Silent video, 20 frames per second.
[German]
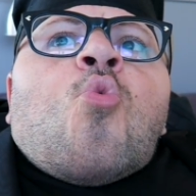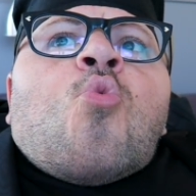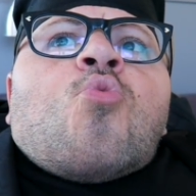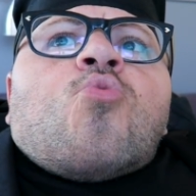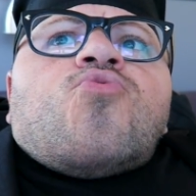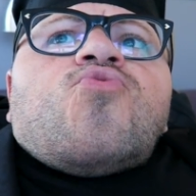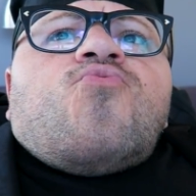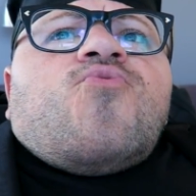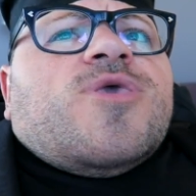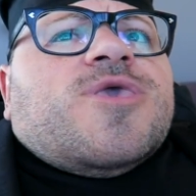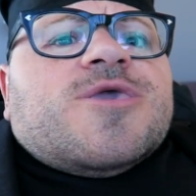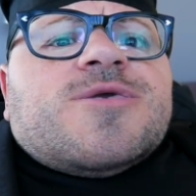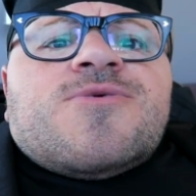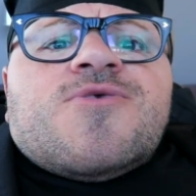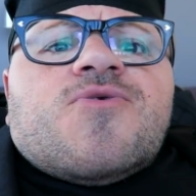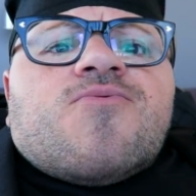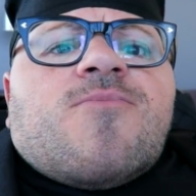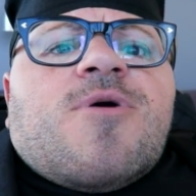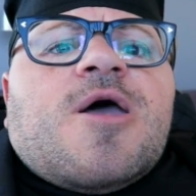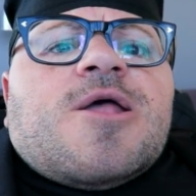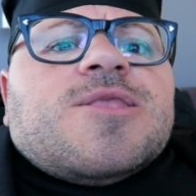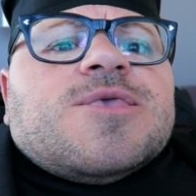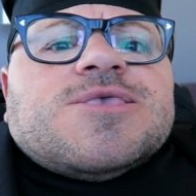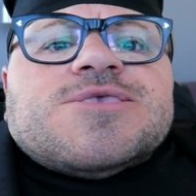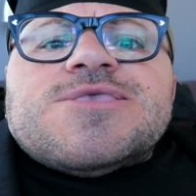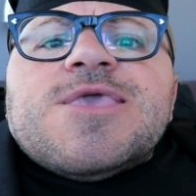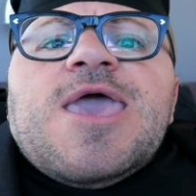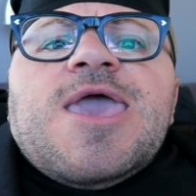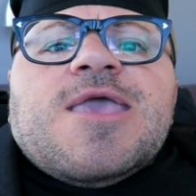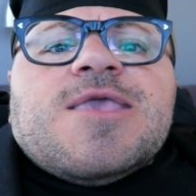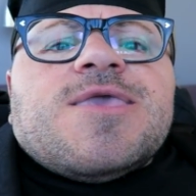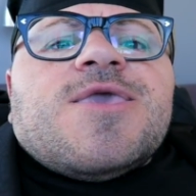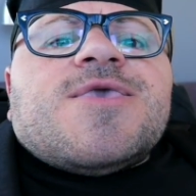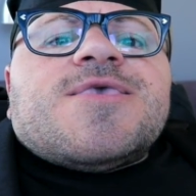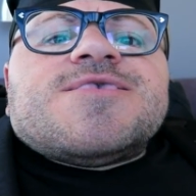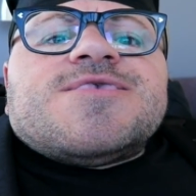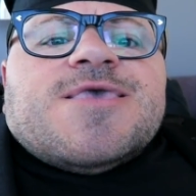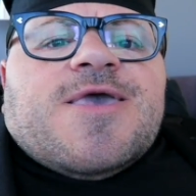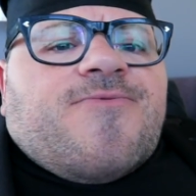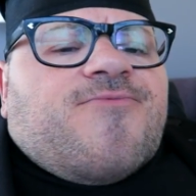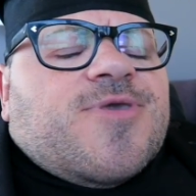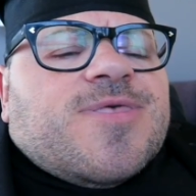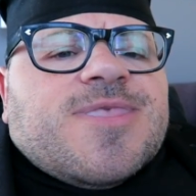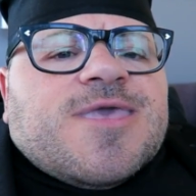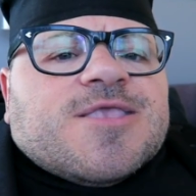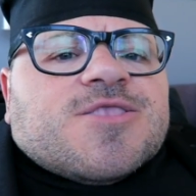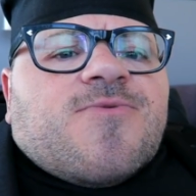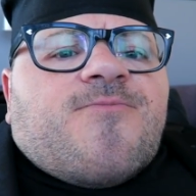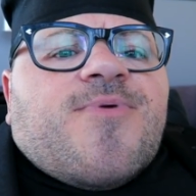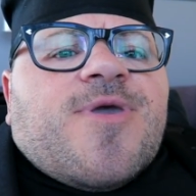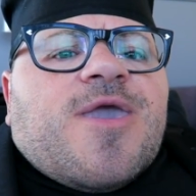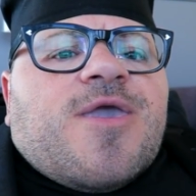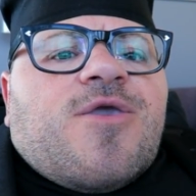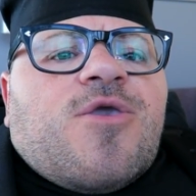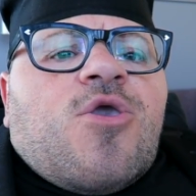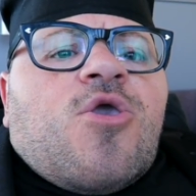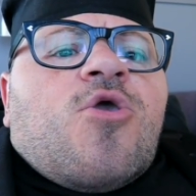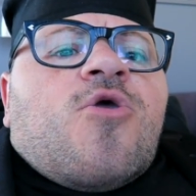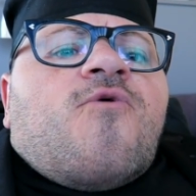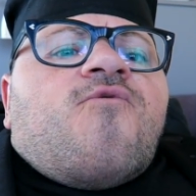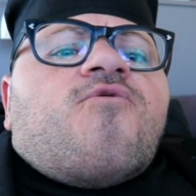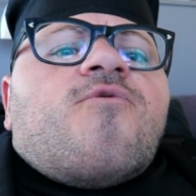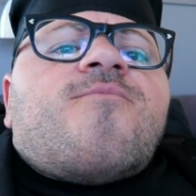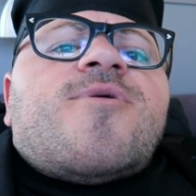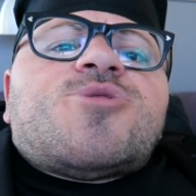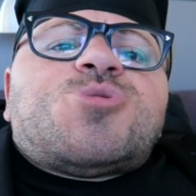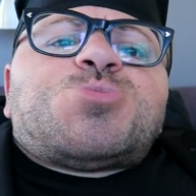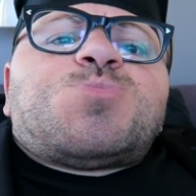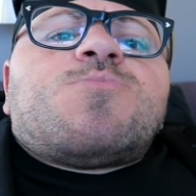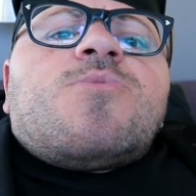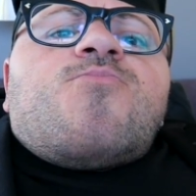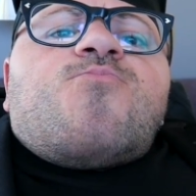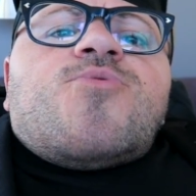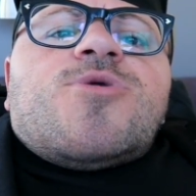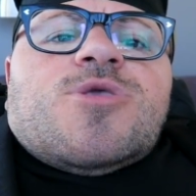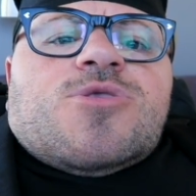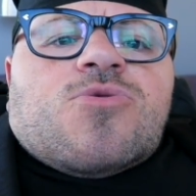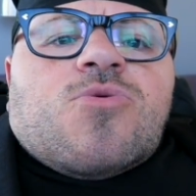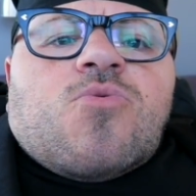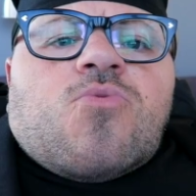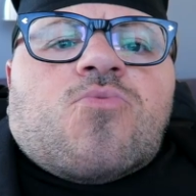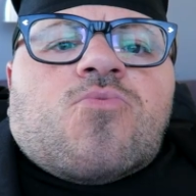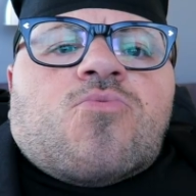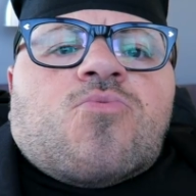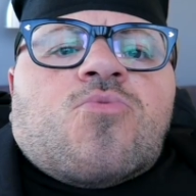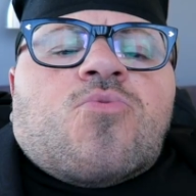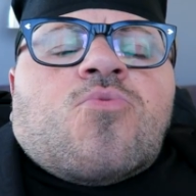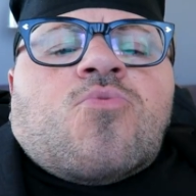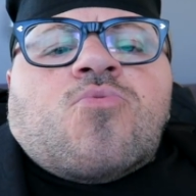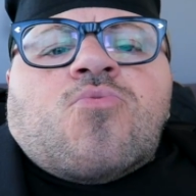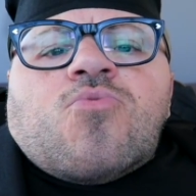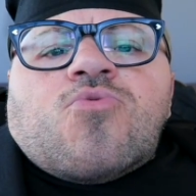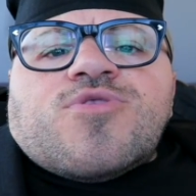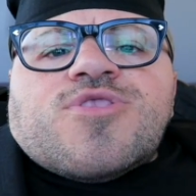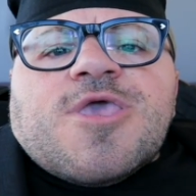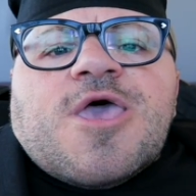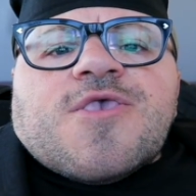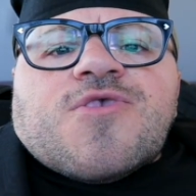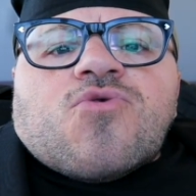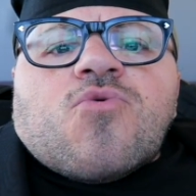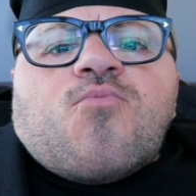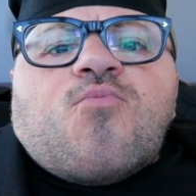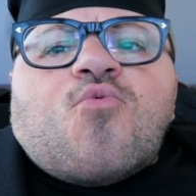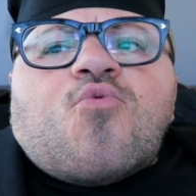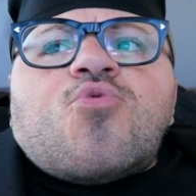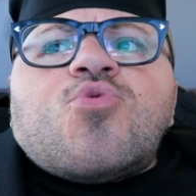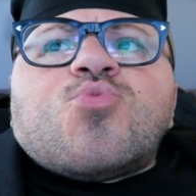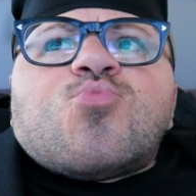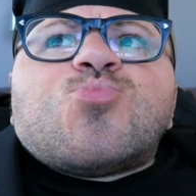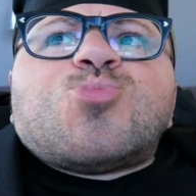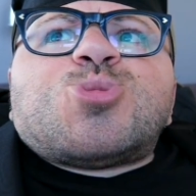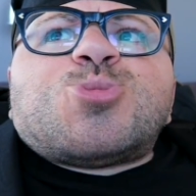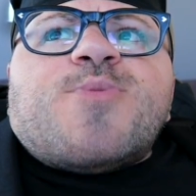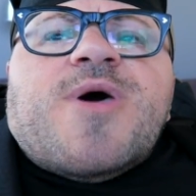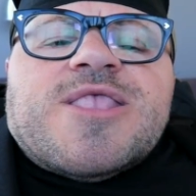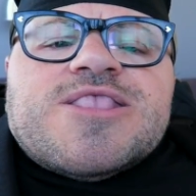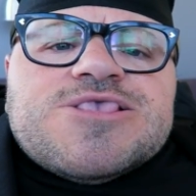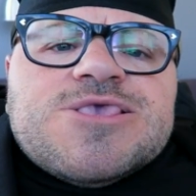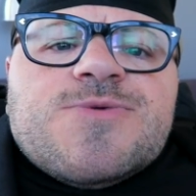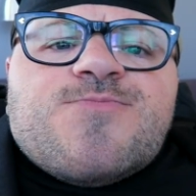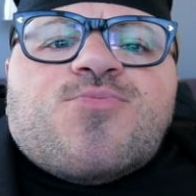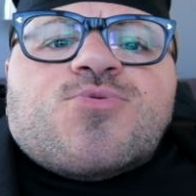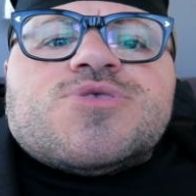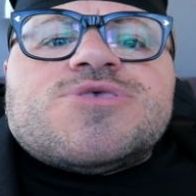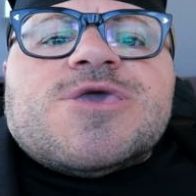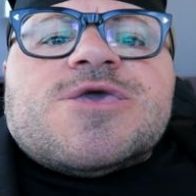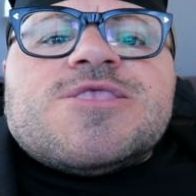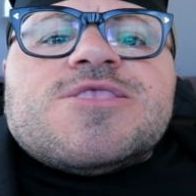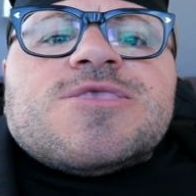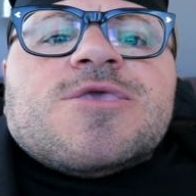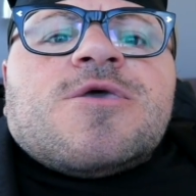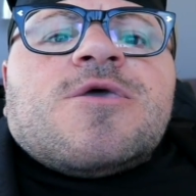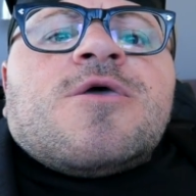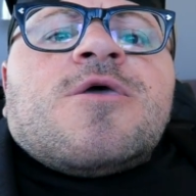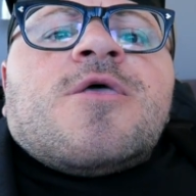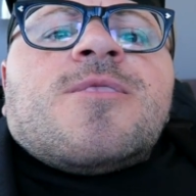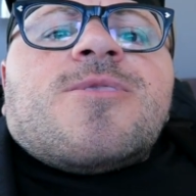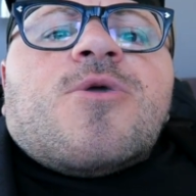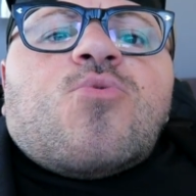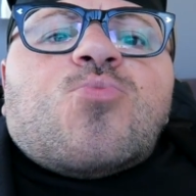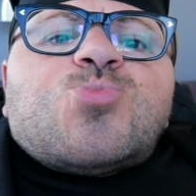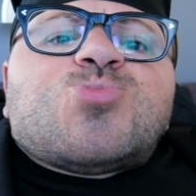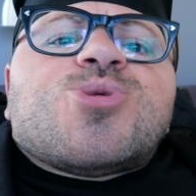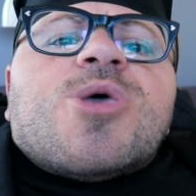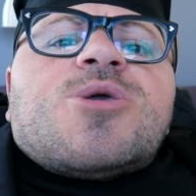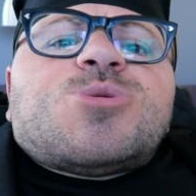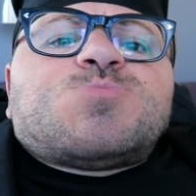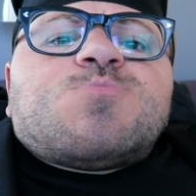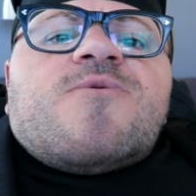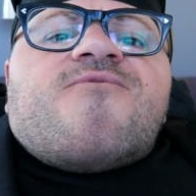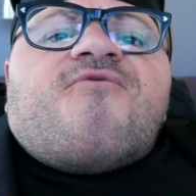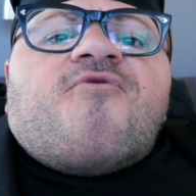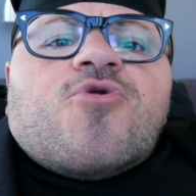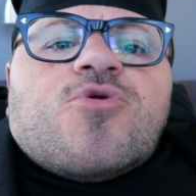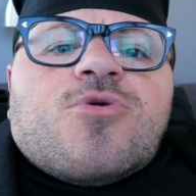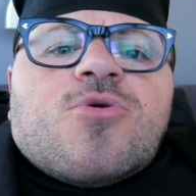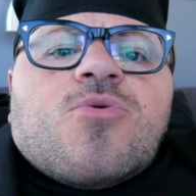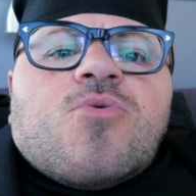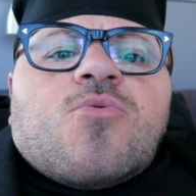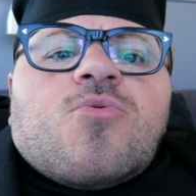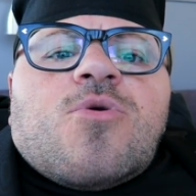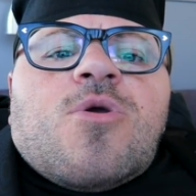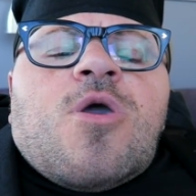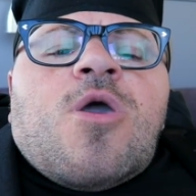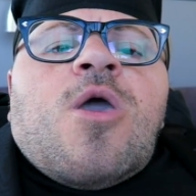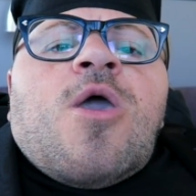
Und wie jedes Mal ist da eigentlich sehr wenig dabei für Menschen mit Behinderungen. Und das, obwohl gut 20 Prozent der österreichischen Bevölkerung